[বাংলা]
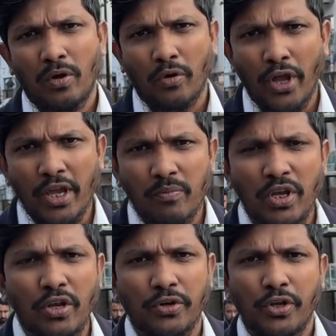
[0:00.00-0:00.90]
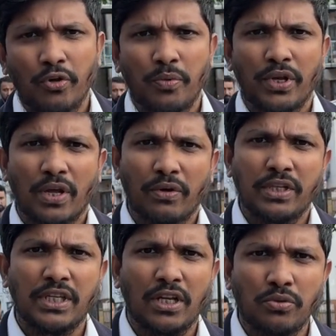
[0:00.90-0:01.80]
কয়েক মিলিয়ন ইউরোপীয় নাগরিক
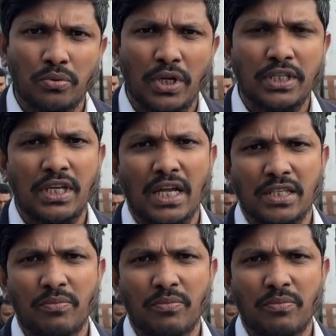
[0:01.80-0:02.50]
যারা যুক্তরাজ্যে আছে